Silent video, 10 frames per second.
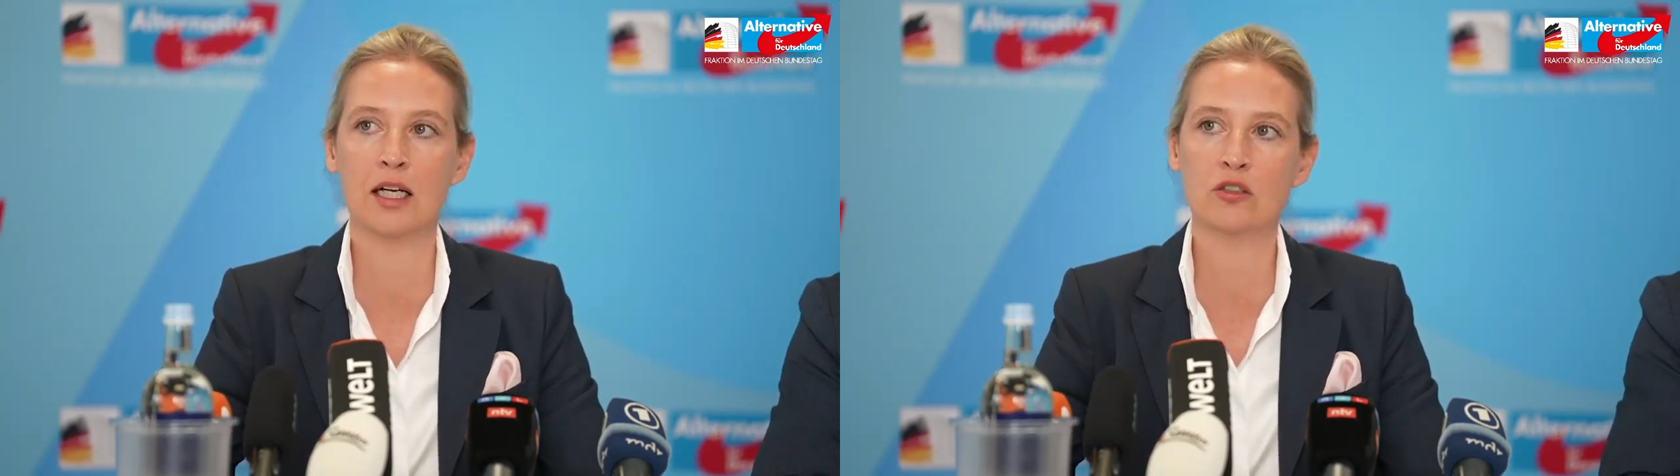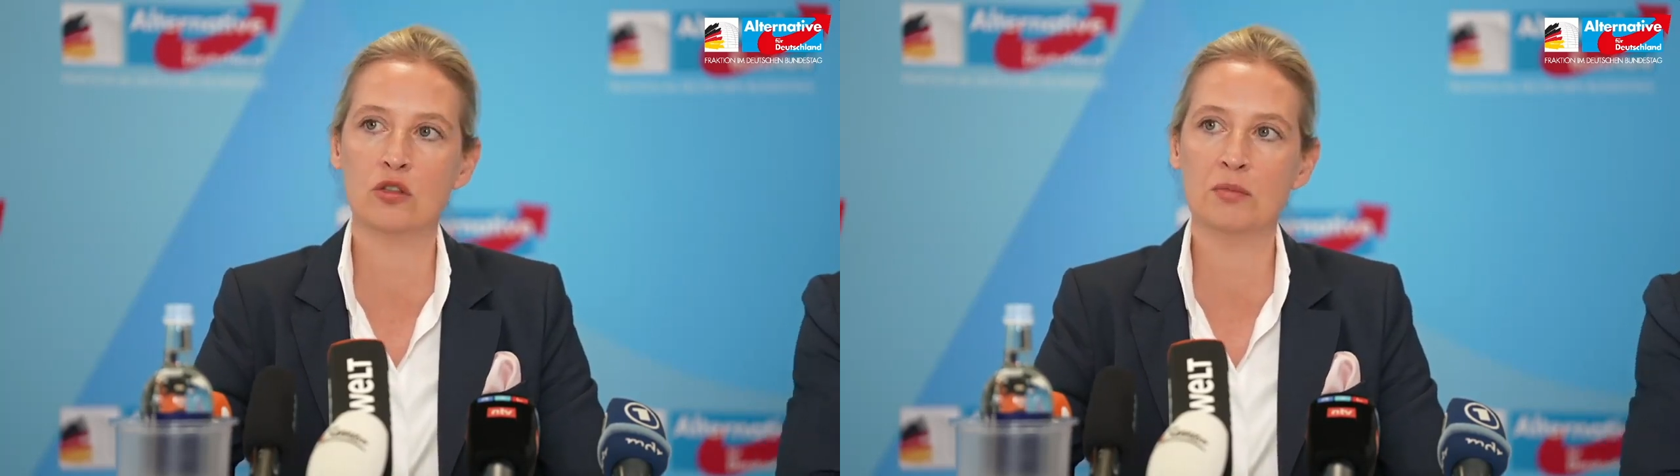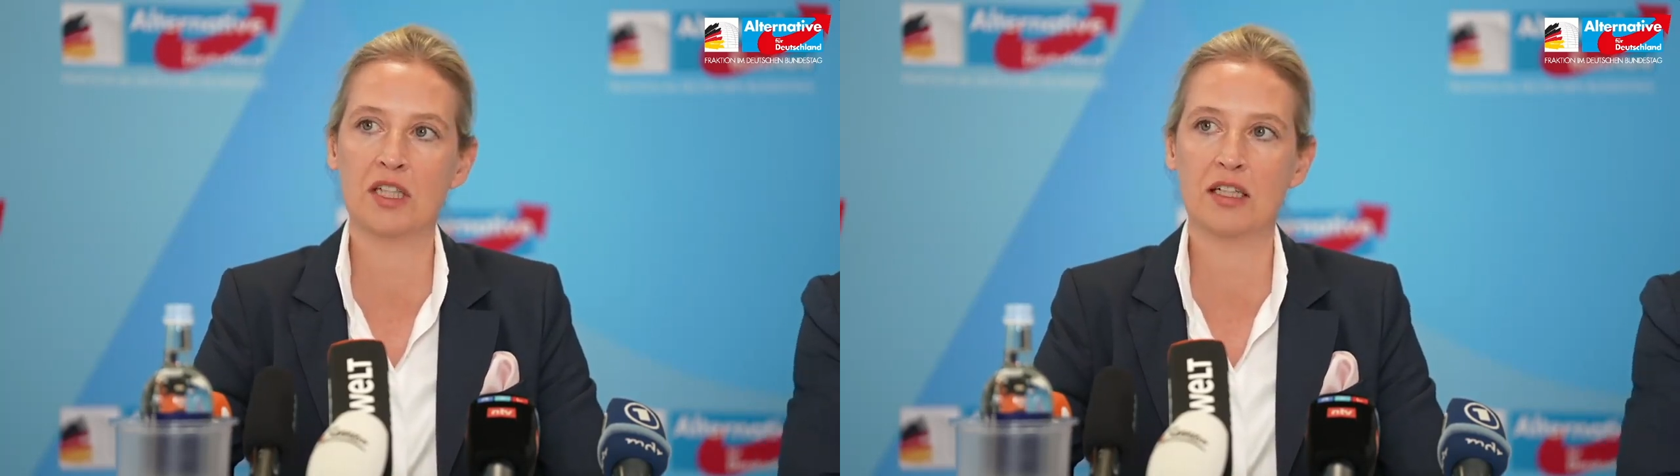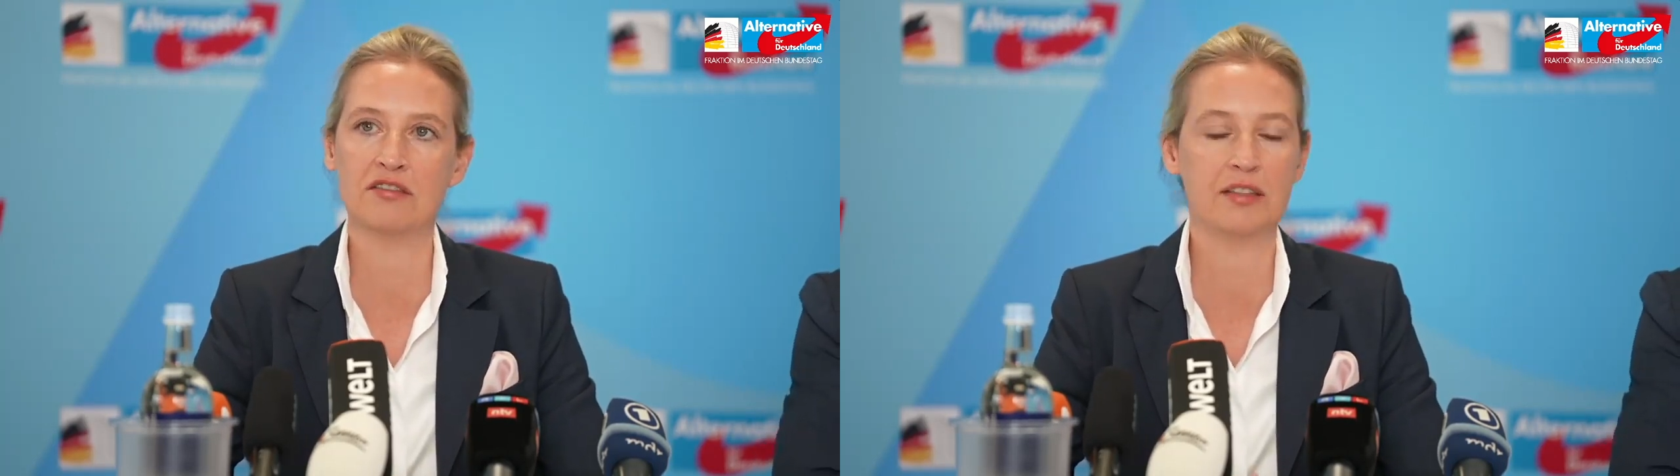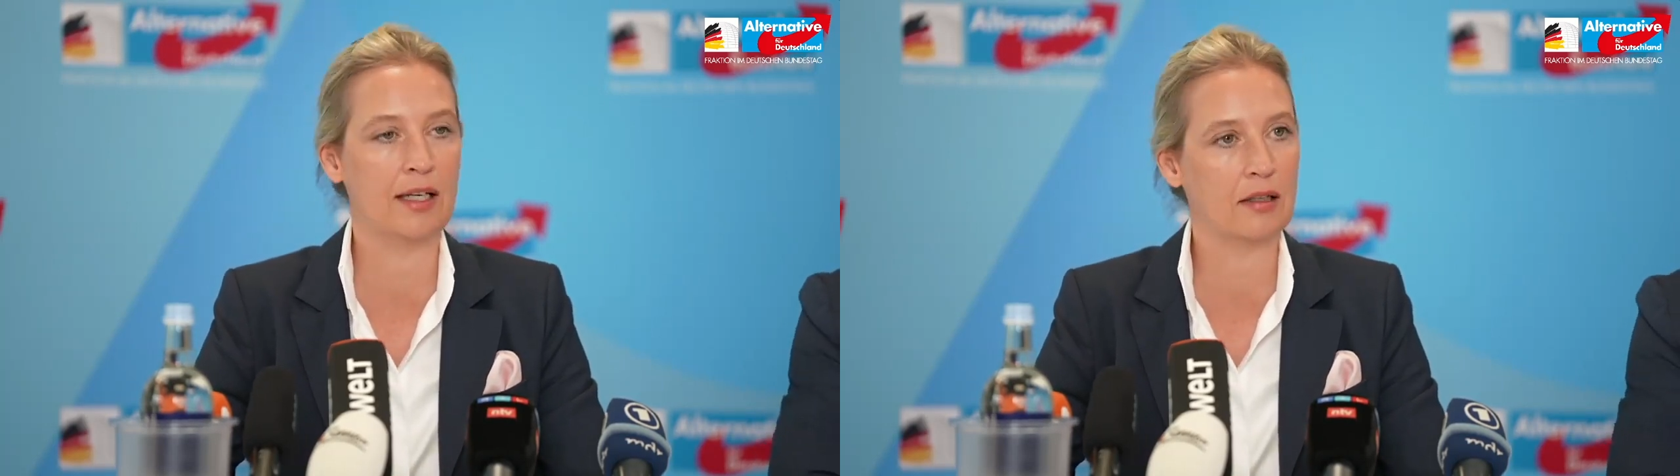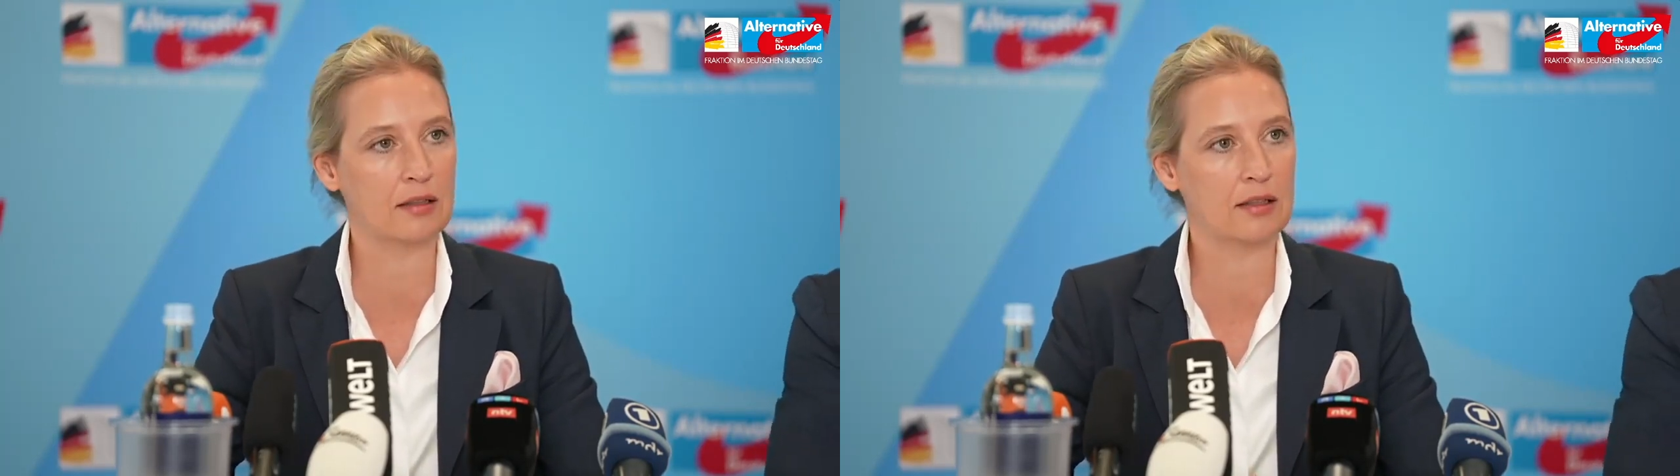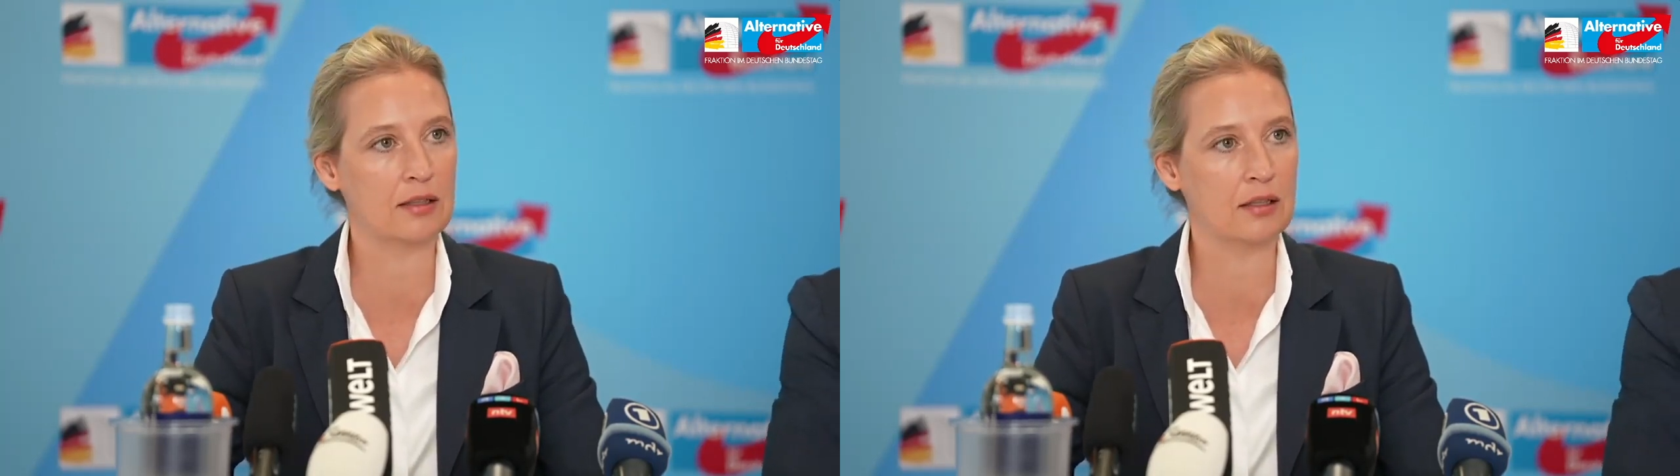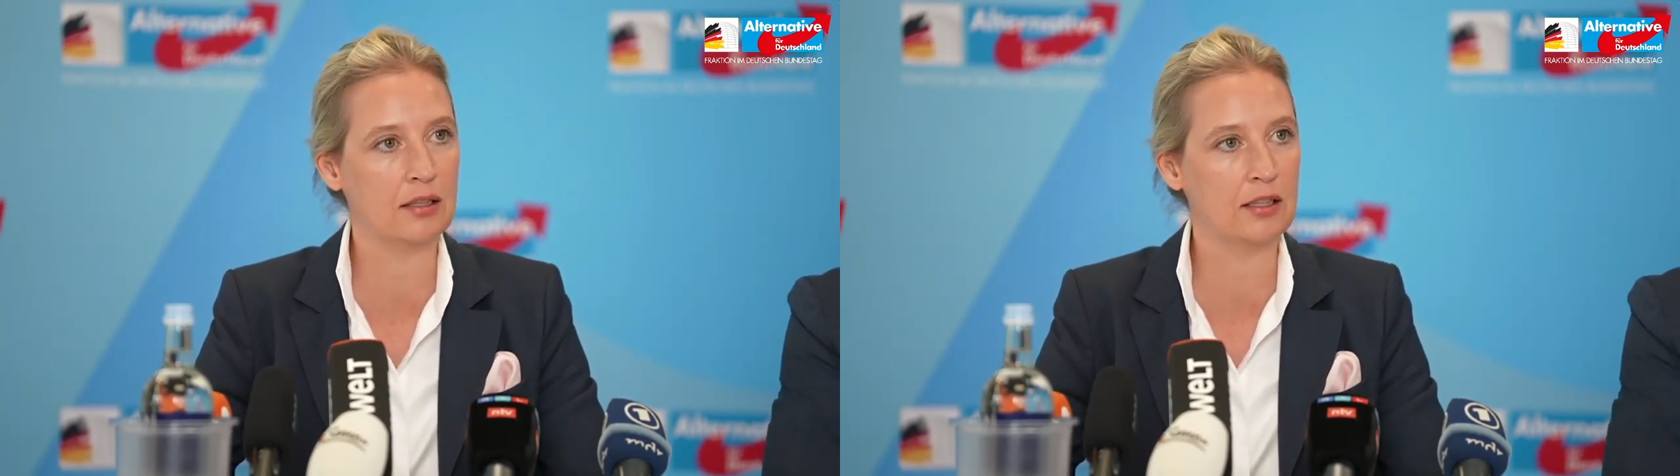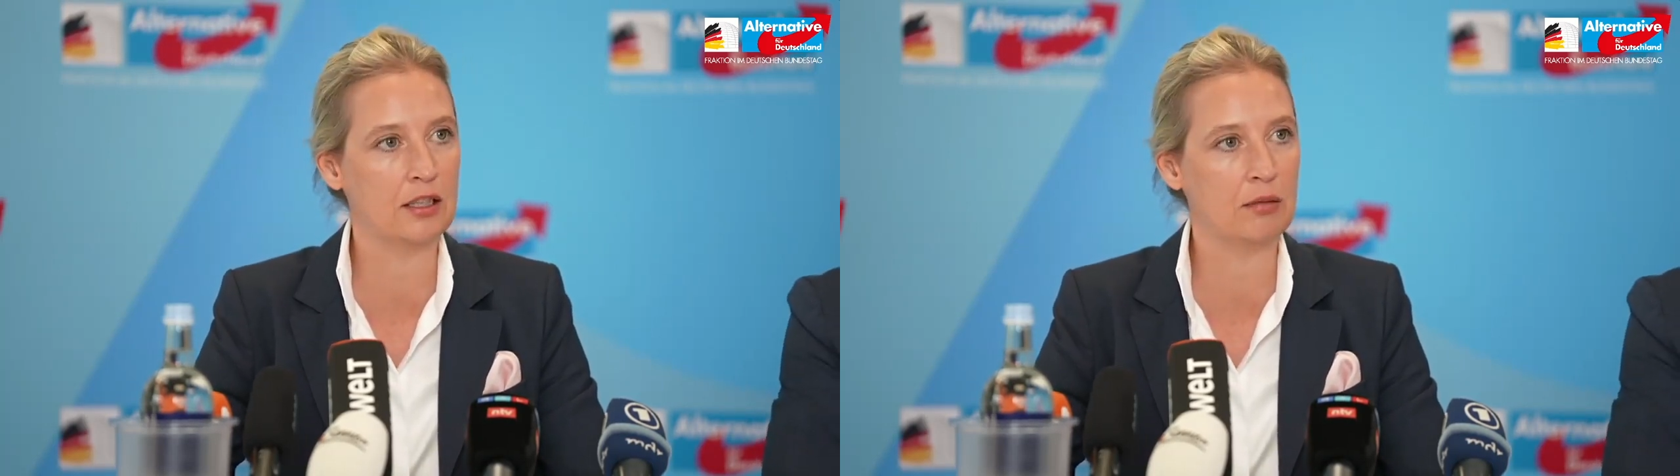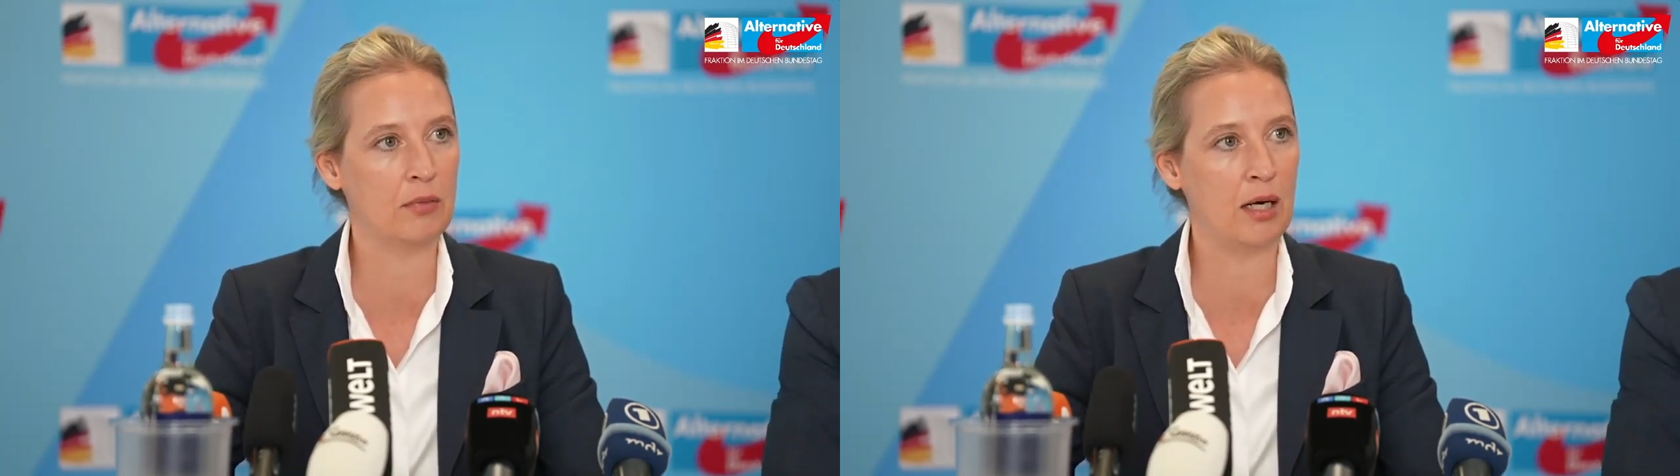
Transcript: Atomkraftwerke ähm,